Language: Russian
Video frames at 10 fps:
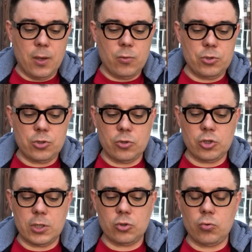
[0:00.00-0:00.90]

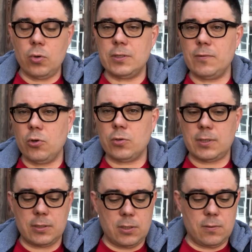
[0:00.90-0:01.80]
Уничтожено
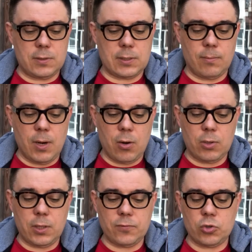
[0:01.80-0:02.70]
199
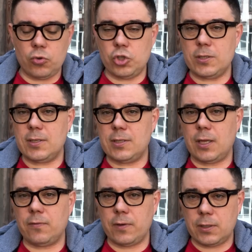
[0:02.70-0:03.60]
самолетов,
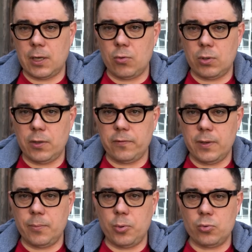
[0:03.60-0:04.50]
160 вертолетов
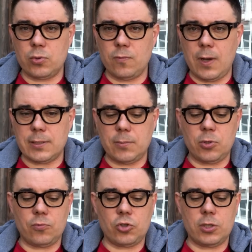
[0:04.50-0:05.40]
или плюс 2 за
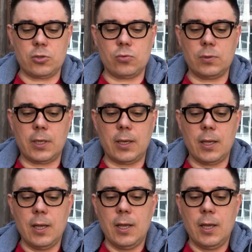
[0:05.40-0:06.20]
минувшие сутки.